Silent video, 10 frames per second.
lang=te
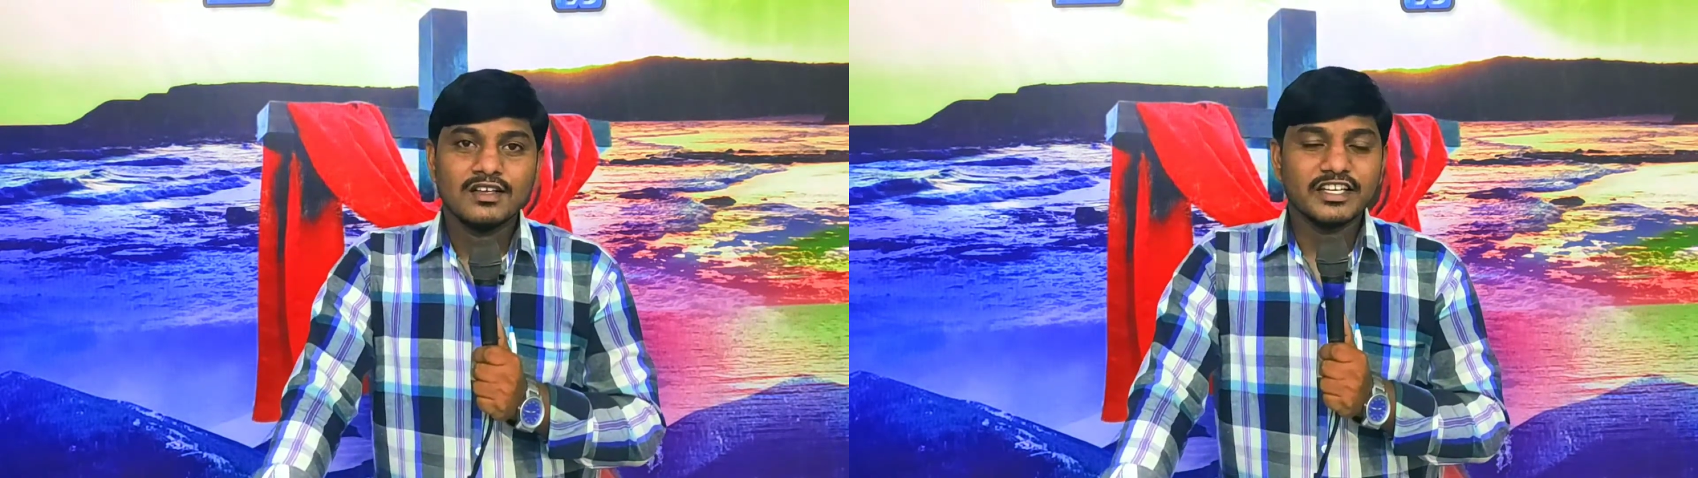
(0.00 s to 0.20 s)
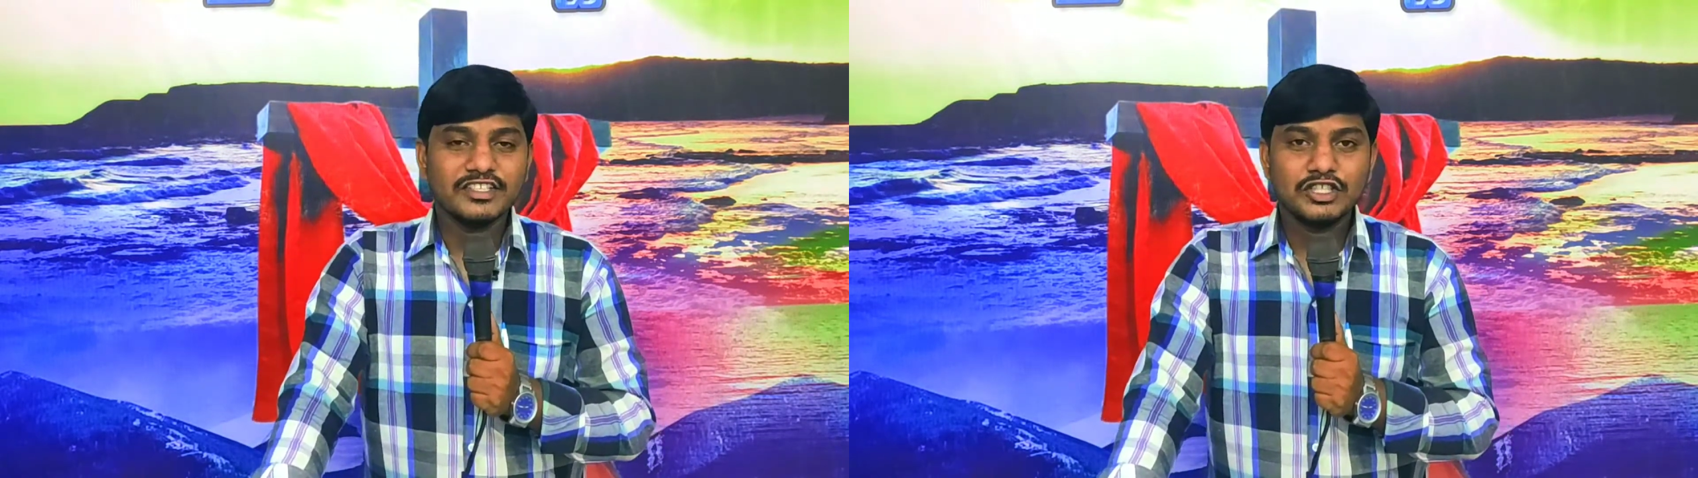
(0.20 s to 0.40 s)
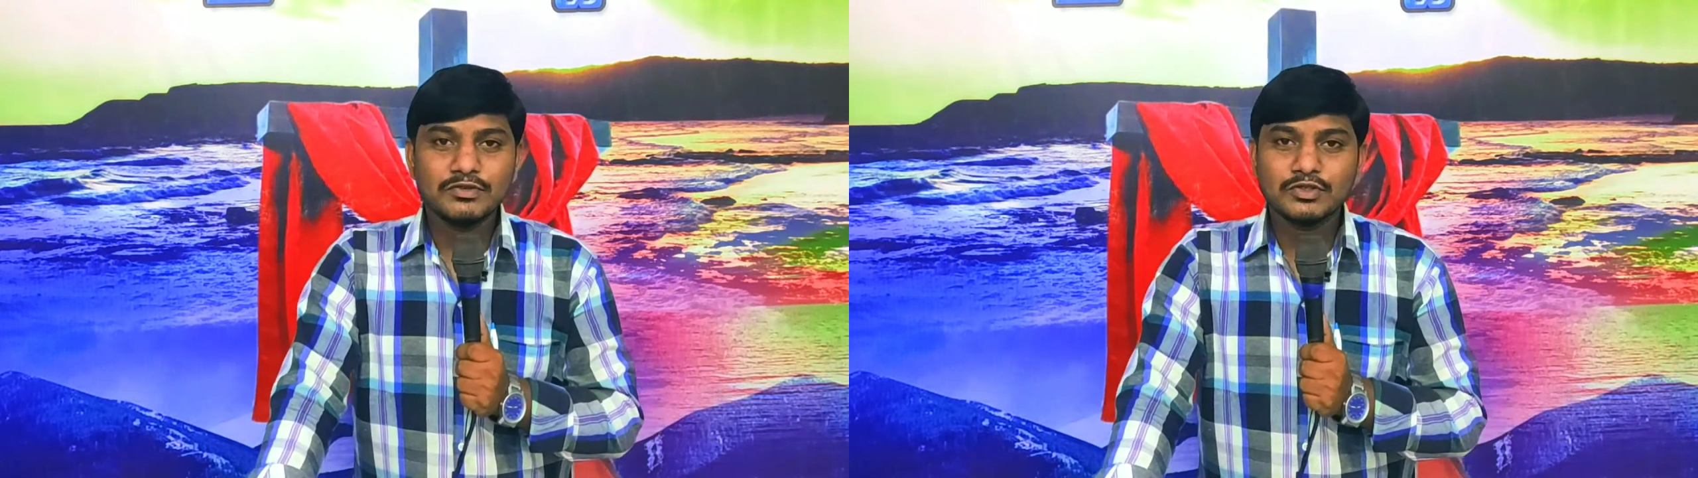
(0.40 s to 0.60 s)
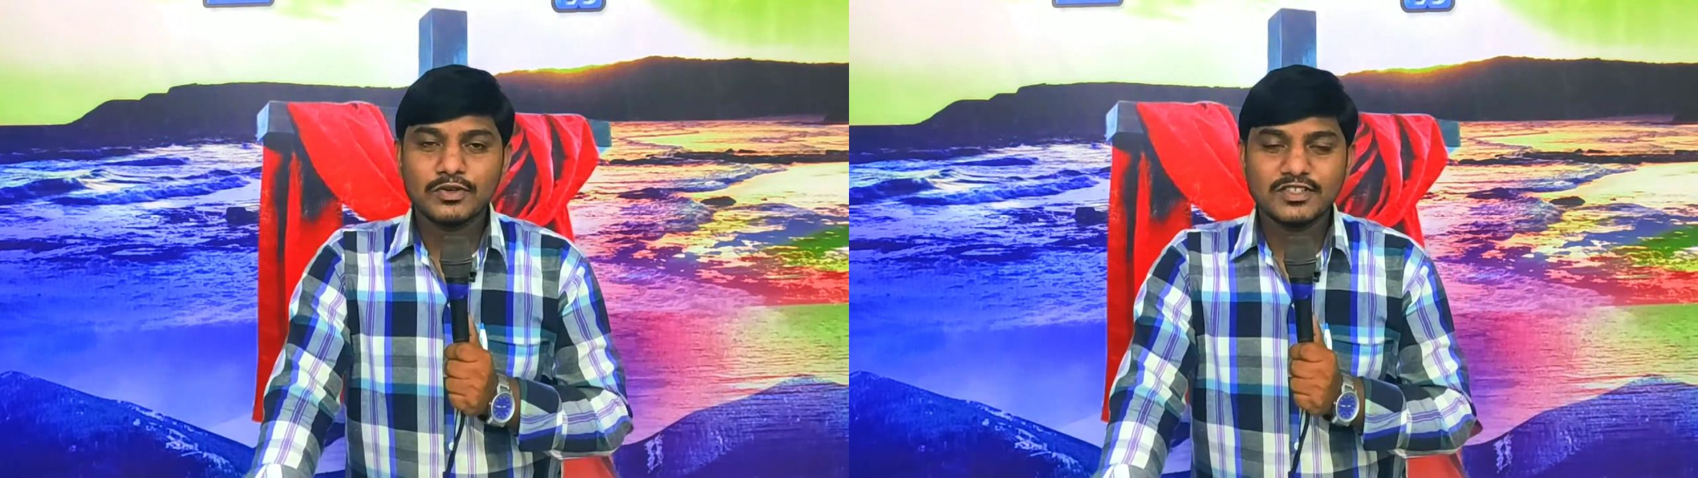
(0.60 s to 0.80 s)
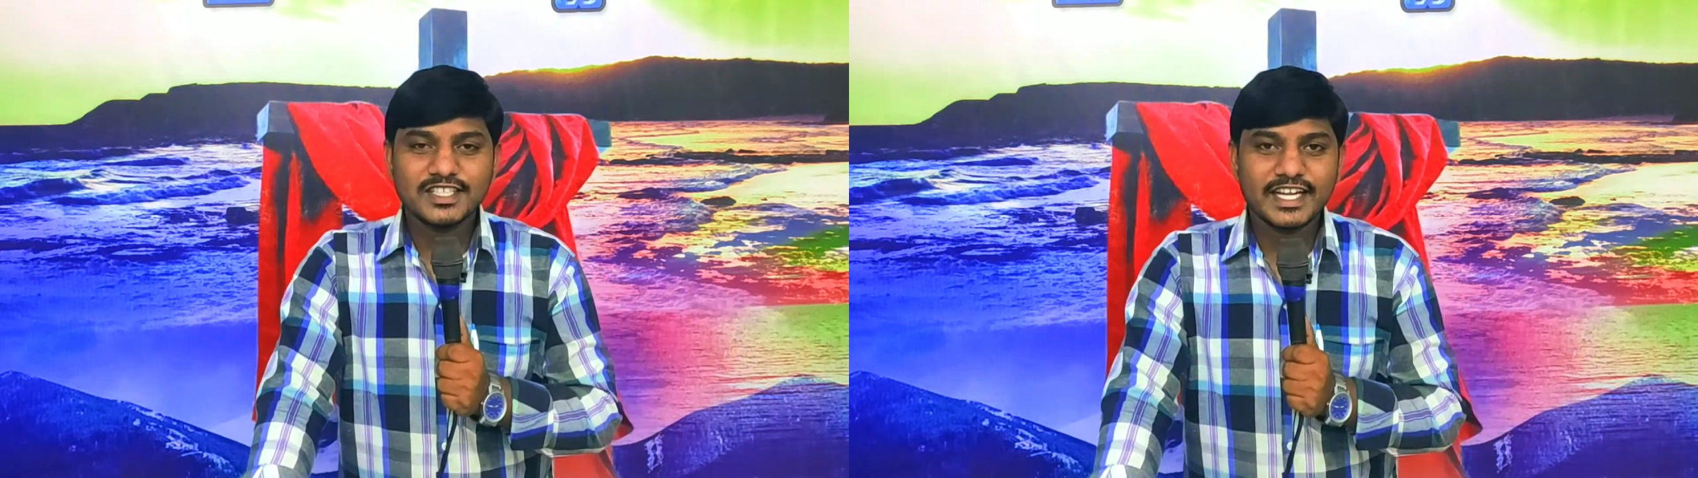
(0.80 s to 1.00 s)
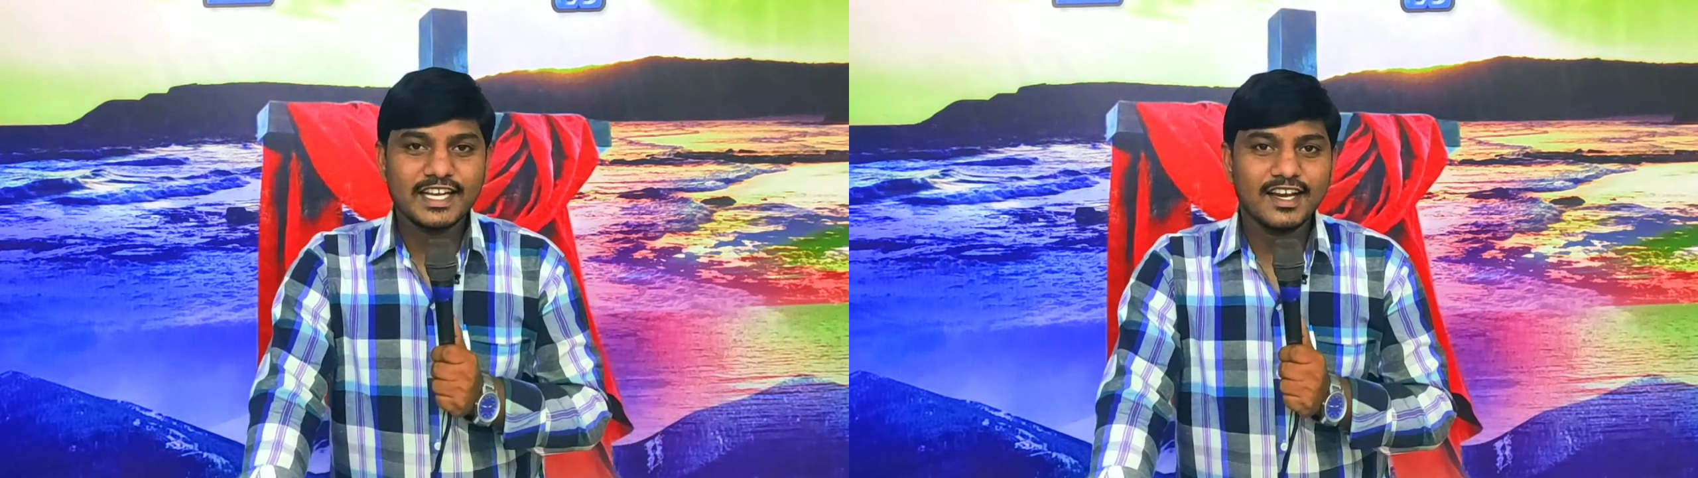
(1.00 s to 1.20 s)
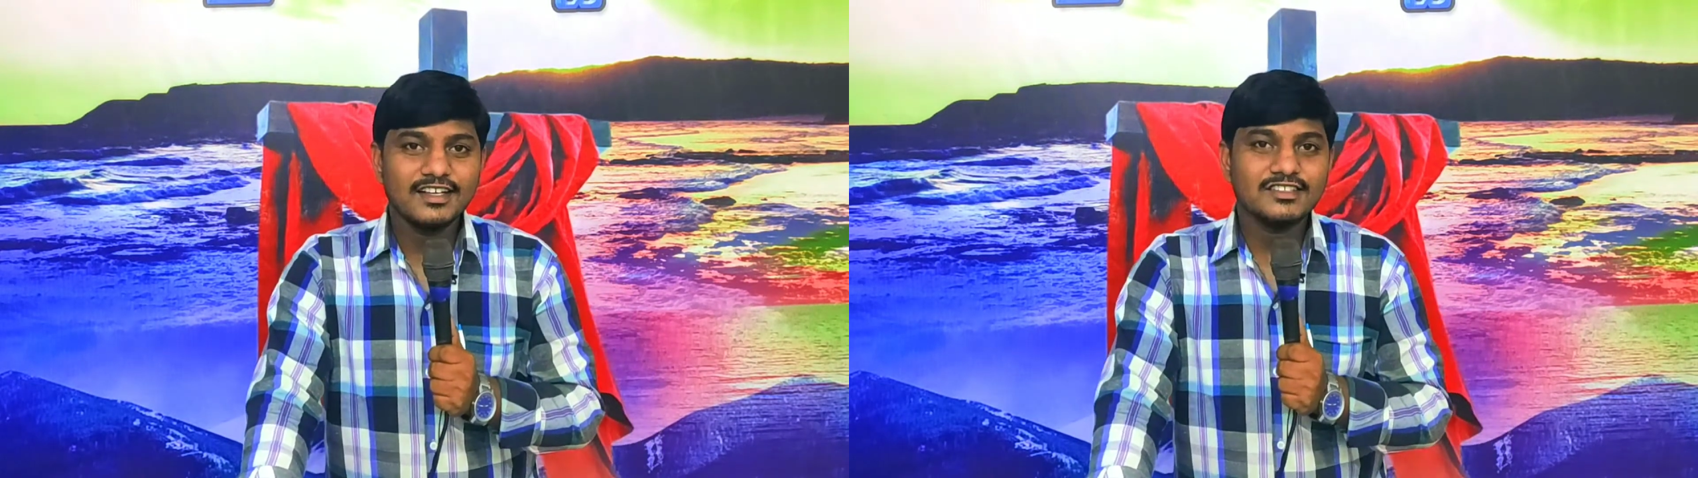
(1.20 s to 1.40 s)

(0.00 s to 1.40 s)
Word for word: నీ జీవితంలో జరిగిన